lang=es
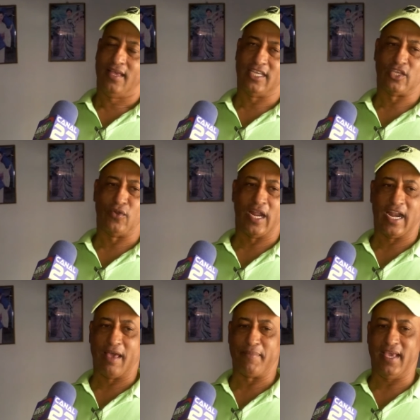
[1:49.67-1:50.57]
a saludar a
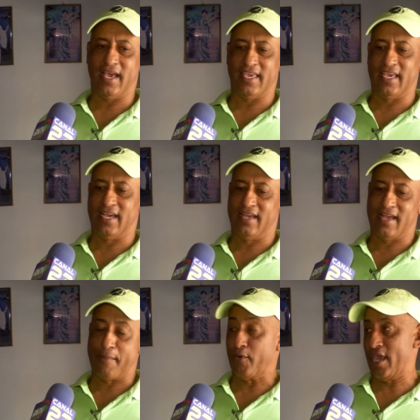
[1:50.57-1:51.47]
la amiga y a
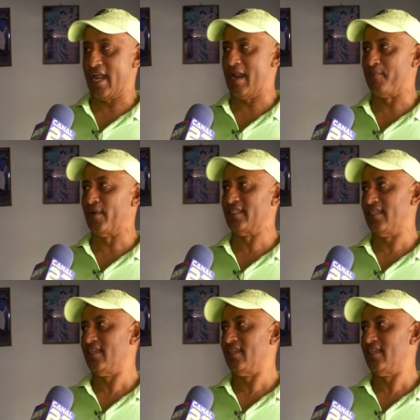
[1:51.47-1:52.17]
apoyarla, pues.